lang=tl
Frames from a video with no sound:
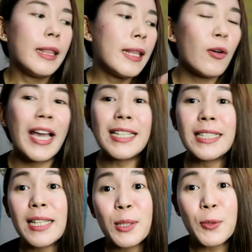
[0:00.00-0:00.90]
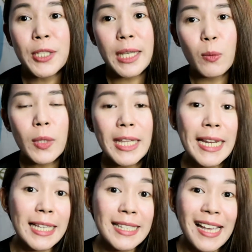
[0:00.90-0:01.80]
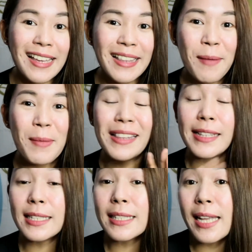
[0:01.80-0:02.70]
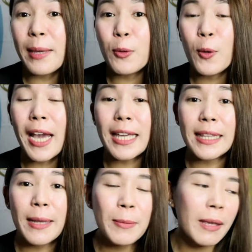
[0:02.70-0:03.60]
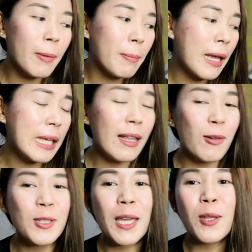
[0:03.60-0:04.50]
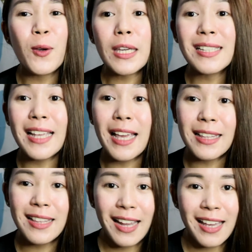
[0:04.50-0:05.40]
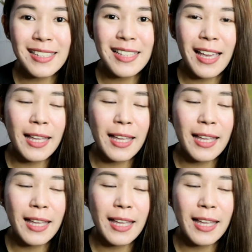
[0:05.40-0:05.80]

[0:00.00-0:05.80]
Now guys, let's proceed with the next item. And this time, yung item na ipapakita ko sa inyo is a dress.